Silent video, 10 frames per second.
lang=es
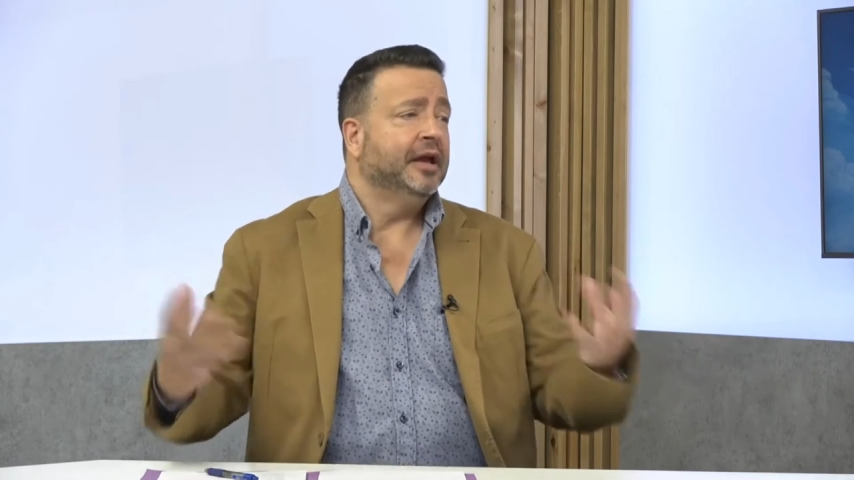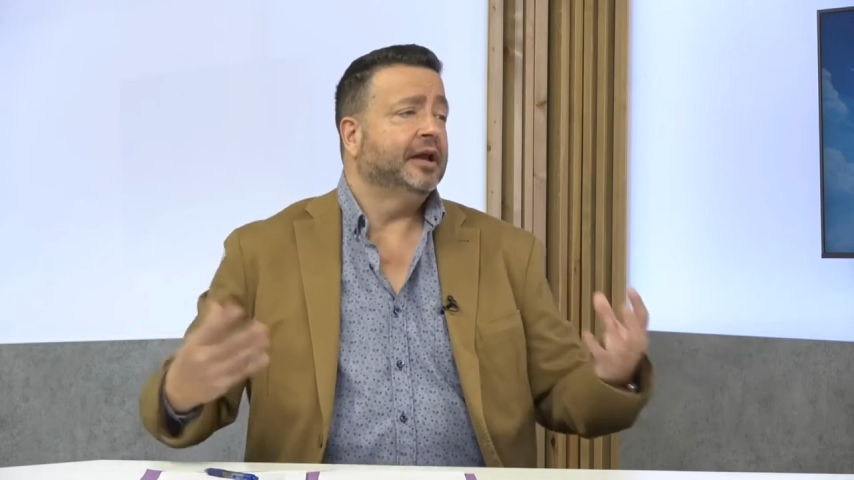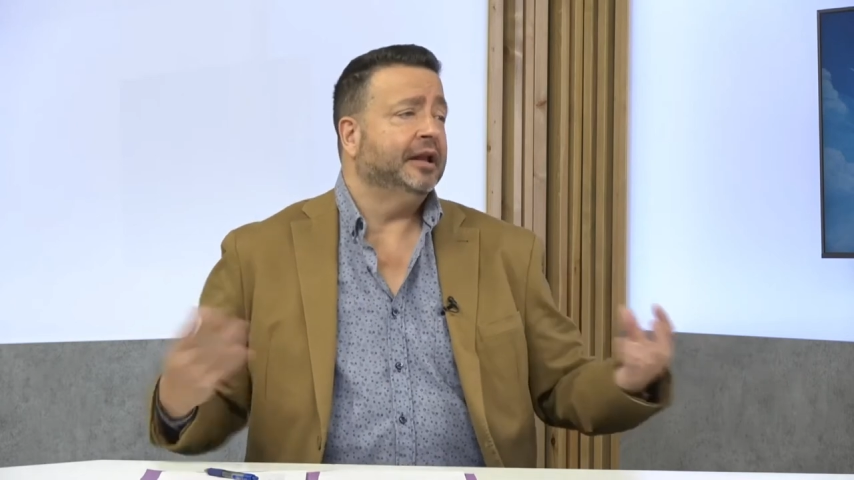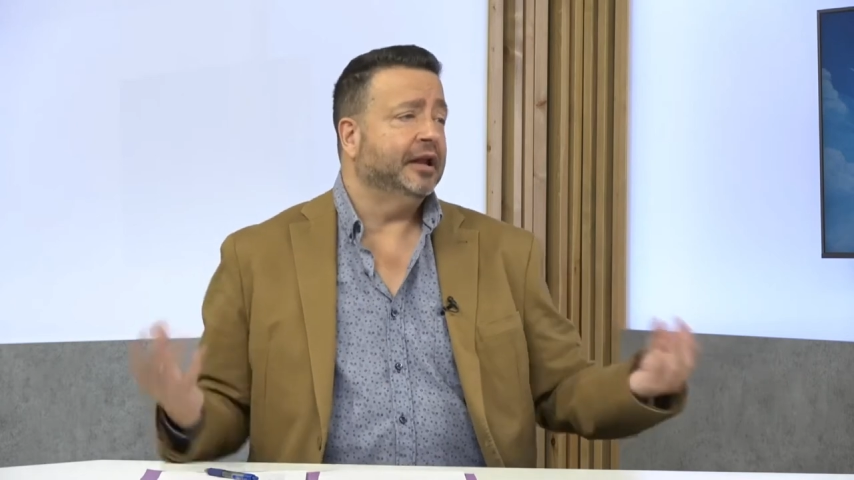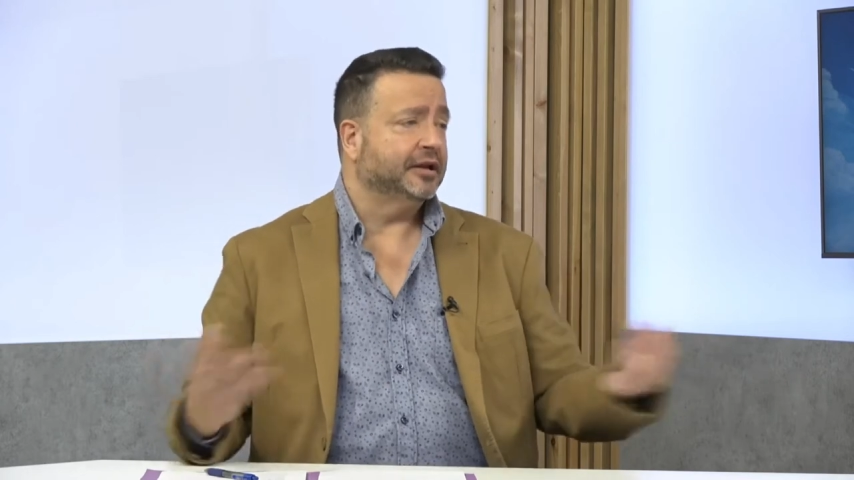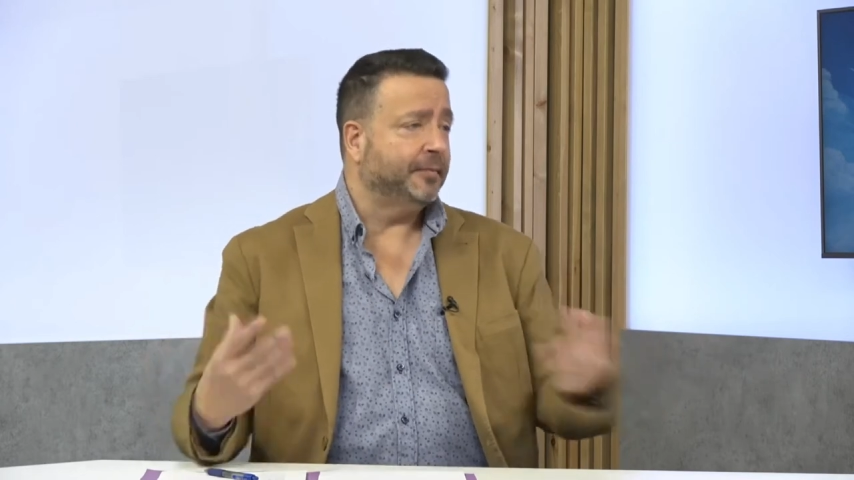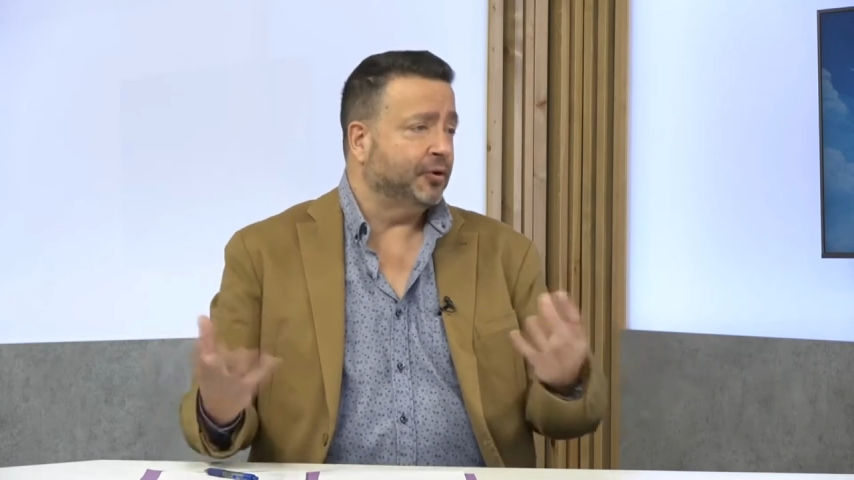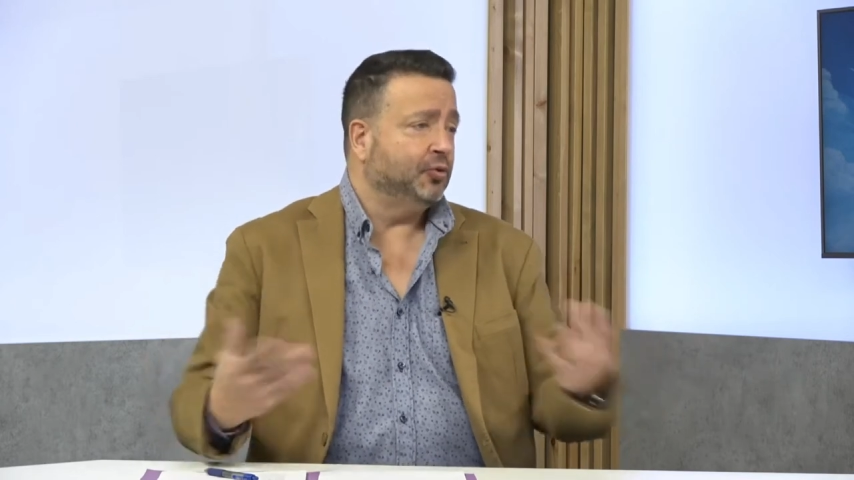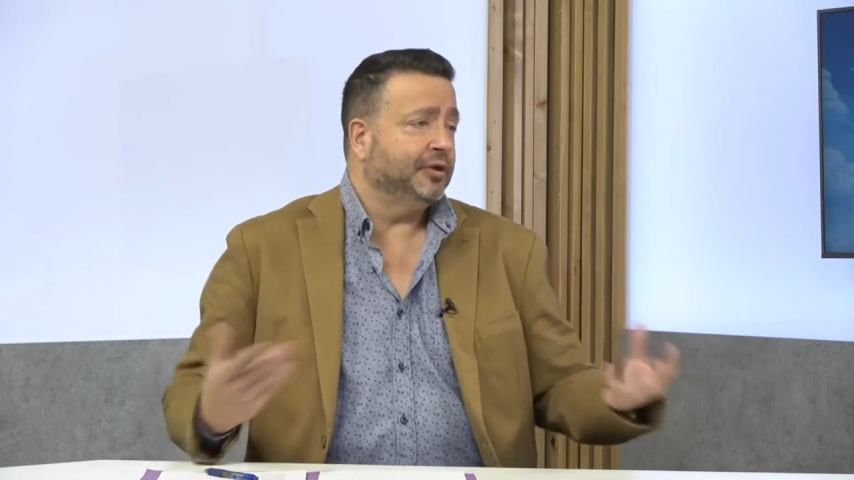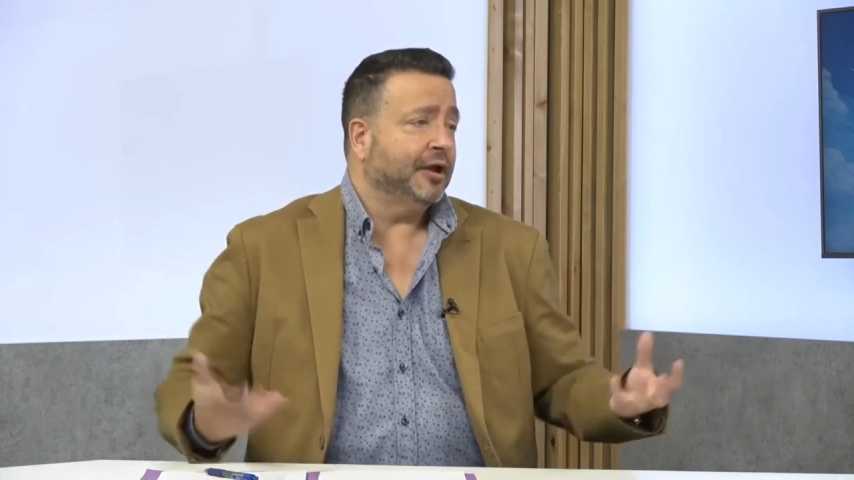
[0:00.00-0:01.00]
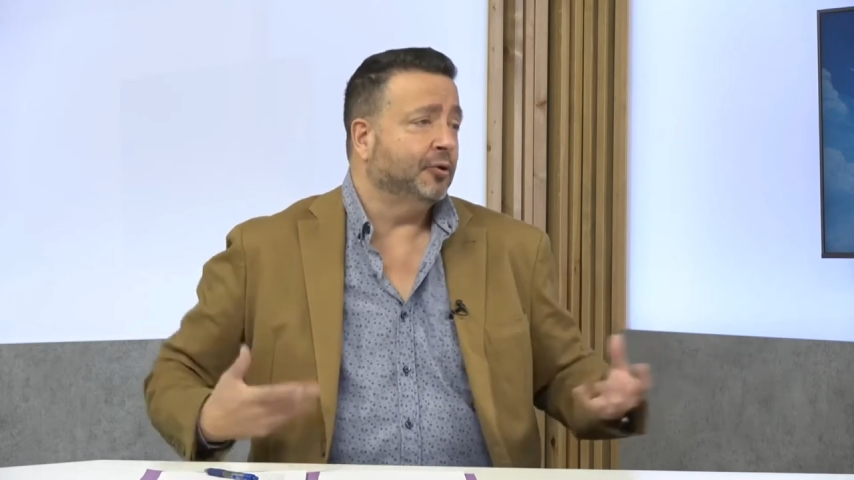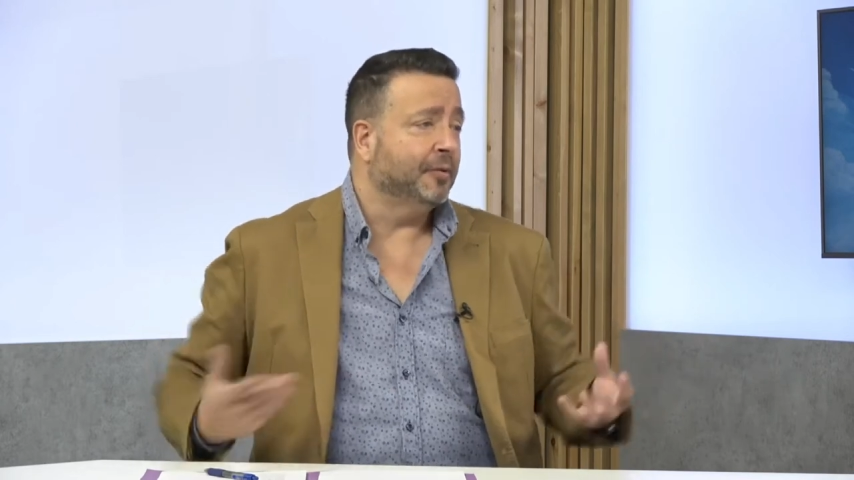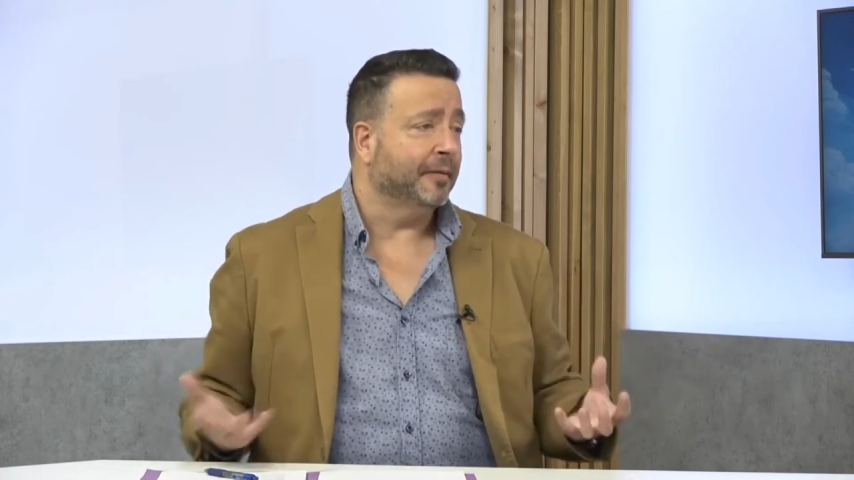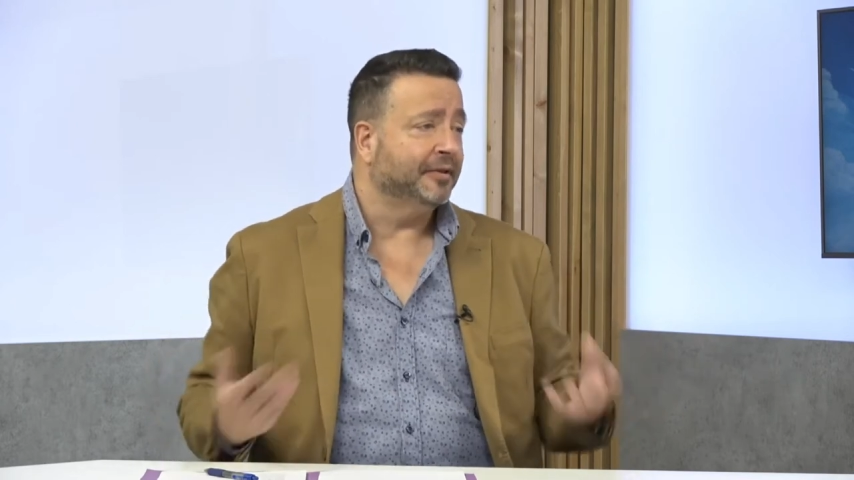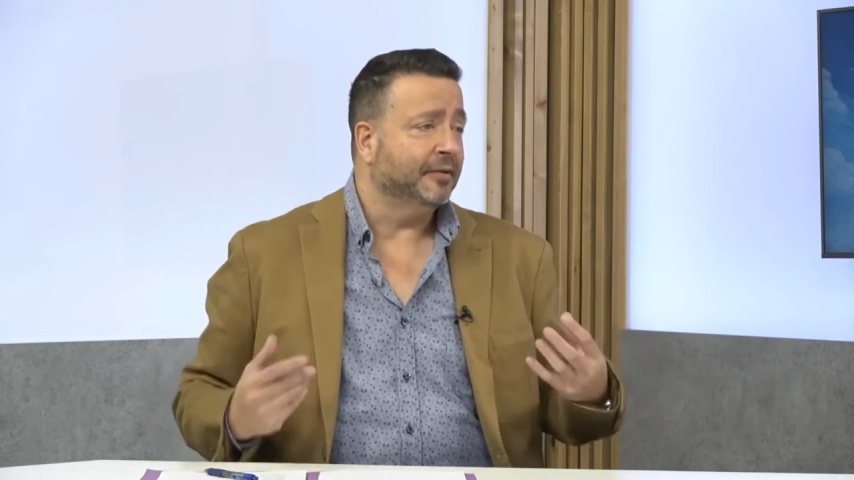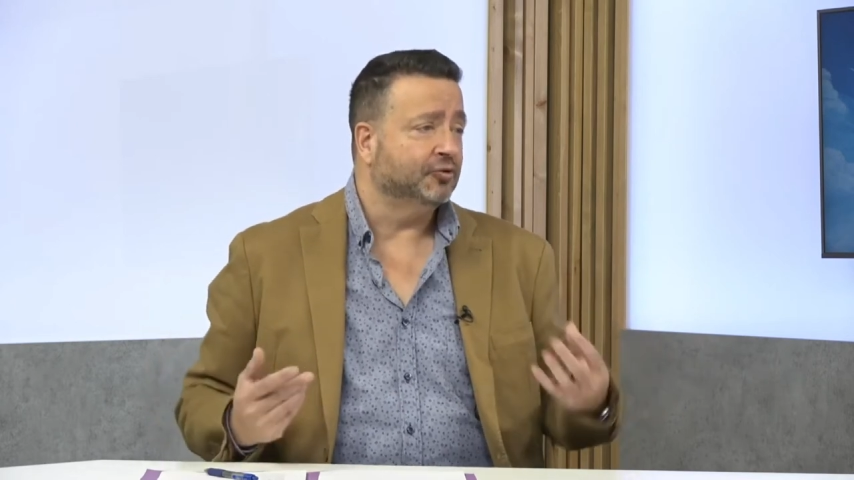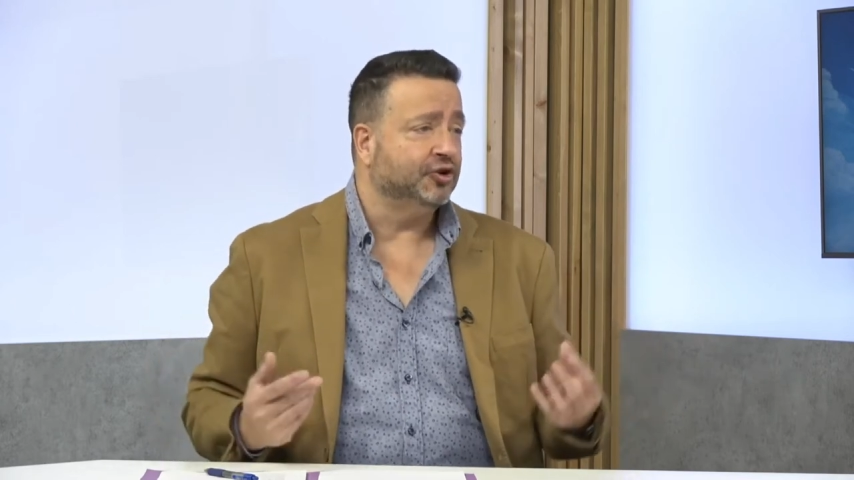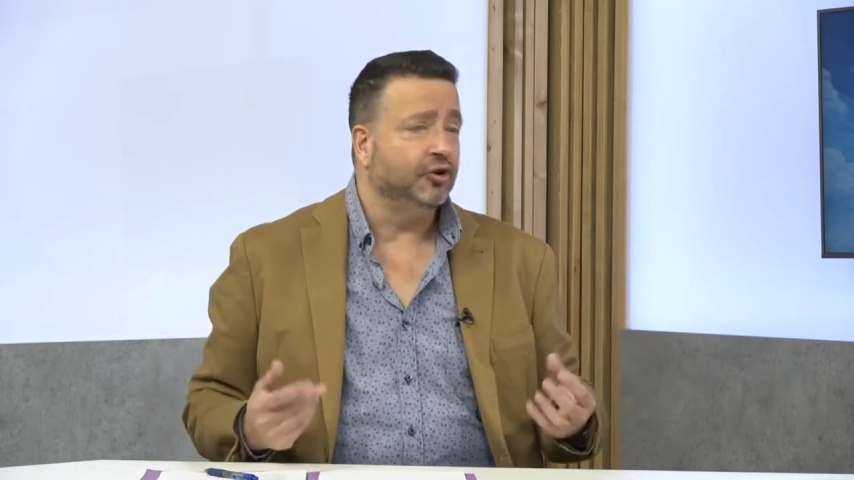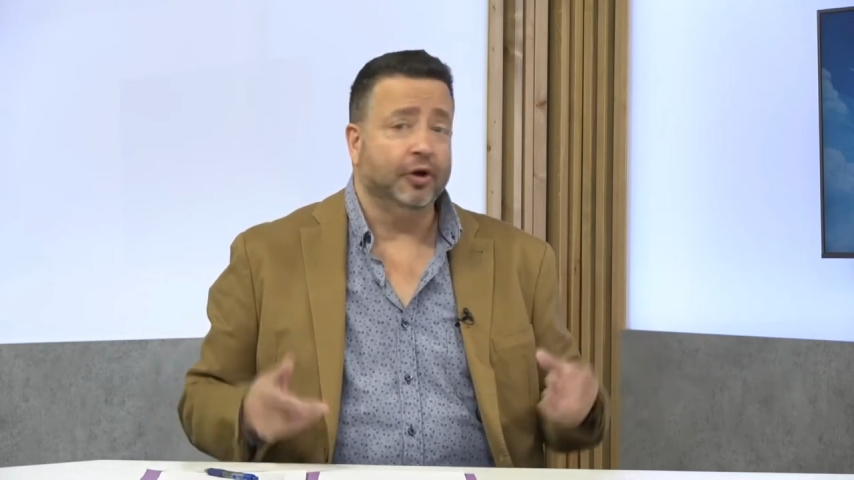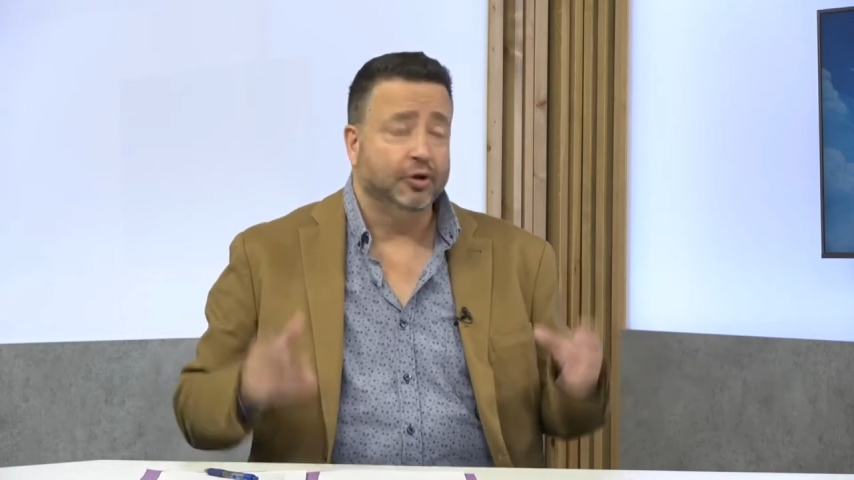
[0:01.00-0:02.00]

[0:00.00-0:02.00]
que les repercute económicamente en el bolsillo.